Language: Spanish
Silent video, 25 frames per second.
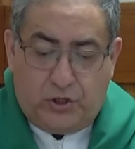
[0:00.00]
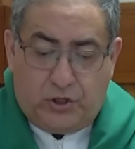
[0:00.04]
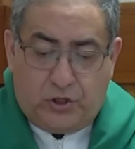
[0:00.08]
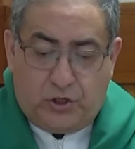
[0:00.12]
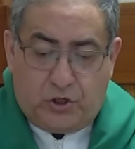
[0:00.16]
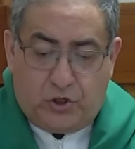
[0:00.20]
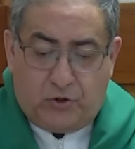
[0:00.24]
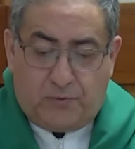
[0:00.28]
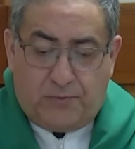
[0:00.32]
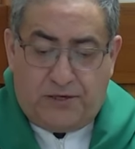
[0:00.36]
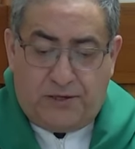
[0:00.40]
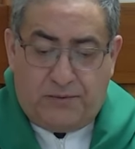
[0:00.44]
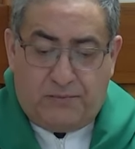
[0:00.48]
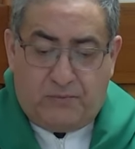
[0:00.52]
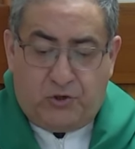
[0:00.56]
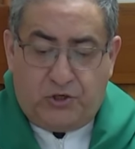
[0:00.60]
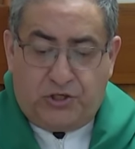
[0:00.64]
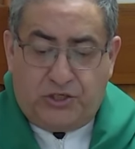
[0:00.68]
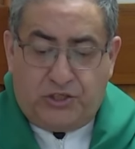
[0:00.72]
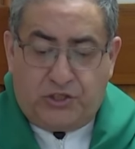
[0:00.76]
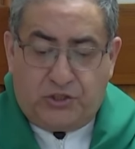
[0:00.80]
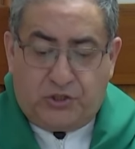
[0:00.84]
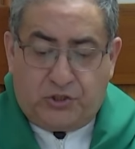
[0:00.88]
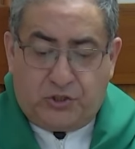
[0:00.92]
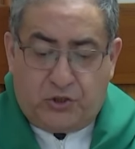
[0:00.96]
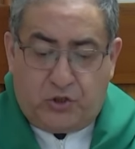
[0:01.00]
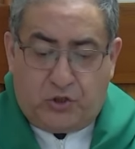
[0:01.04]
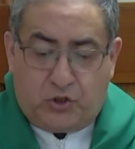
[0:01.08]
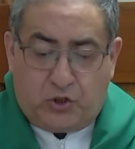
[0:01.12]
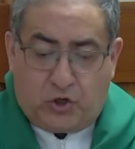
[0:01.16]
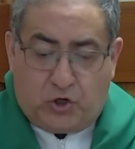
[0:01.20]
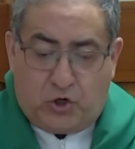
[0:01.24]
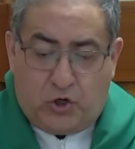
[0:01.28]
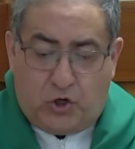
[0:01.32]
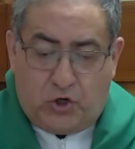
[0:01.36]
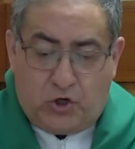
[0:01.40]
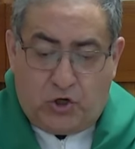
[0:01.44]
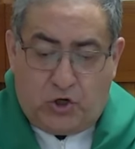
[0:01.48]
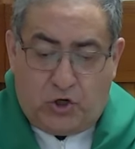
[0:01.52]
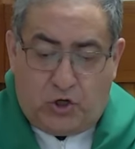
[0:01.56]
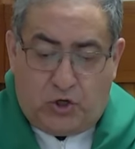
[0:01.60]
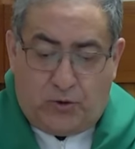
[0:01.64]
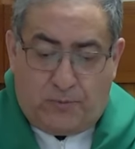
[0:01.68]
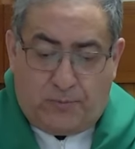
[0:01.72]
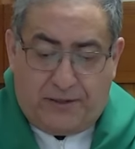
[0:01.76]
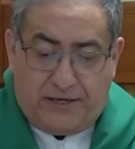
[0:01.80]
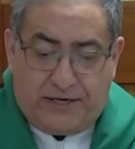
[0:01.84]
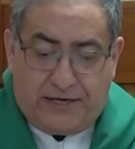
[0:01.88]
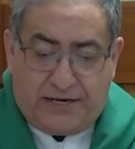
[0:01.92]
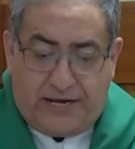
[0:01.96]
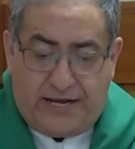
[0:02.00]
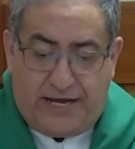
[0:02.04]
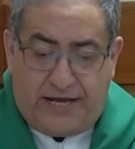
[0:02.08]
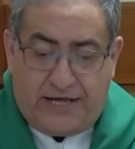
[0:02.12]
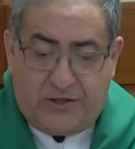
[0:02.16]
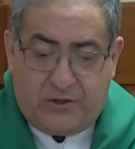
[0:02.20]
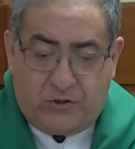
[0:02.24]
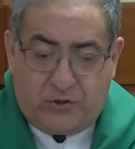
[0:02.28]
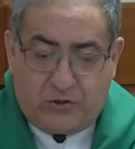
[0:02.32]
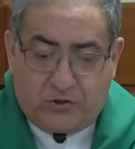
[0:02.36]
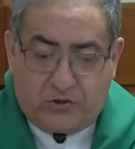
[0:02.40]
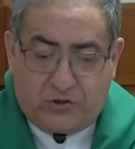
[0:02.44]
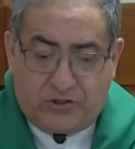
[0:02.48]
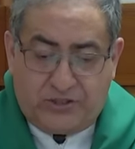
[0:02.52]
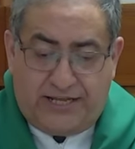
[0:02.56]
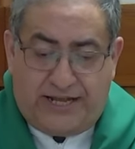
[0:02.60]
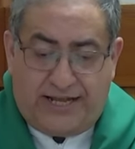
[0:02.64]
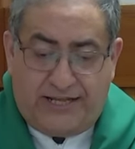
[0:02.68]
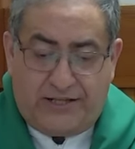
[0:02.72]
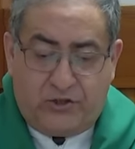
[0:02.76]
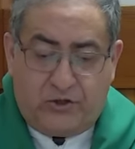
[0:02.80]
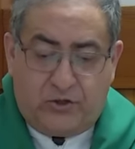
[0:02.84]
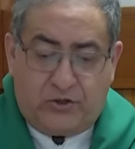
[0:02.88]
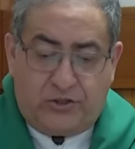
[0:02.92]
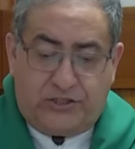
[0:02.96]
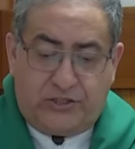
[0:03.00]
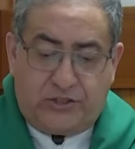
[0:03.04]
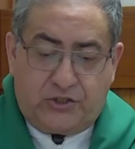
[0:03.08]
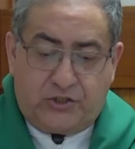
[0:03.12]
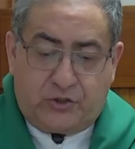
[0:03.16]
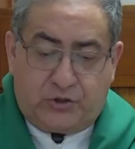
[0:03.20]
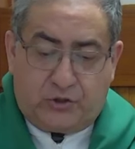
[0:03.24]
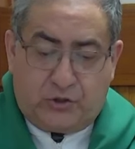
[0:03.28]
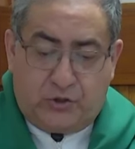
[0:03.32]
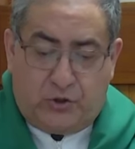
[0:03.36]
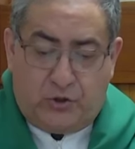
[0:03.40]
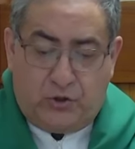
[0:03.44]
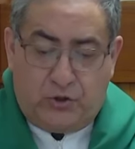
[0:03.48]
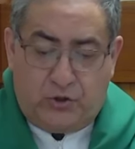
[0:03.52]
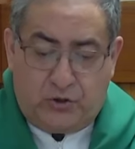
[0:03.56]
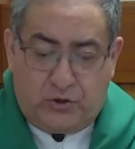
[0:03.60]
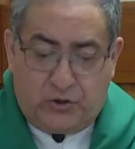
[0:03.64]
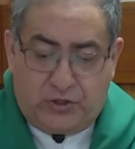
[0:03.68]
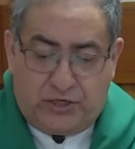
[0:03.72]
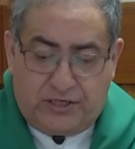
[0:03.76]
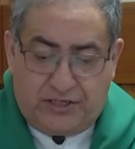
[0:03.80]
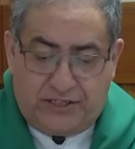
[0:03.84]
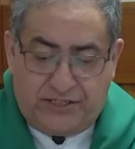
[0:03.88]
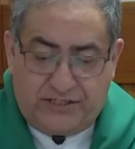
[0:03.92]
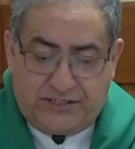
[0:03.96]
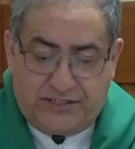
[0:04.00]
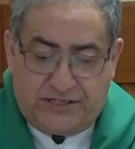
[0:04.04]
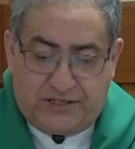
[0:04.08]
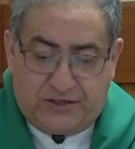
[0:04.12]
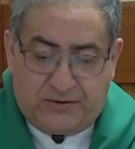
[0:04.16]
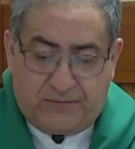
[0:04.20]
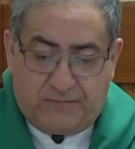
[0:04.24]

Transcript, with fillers: lo mismo hizo con los pescados, dándoles todo lo que quisieron.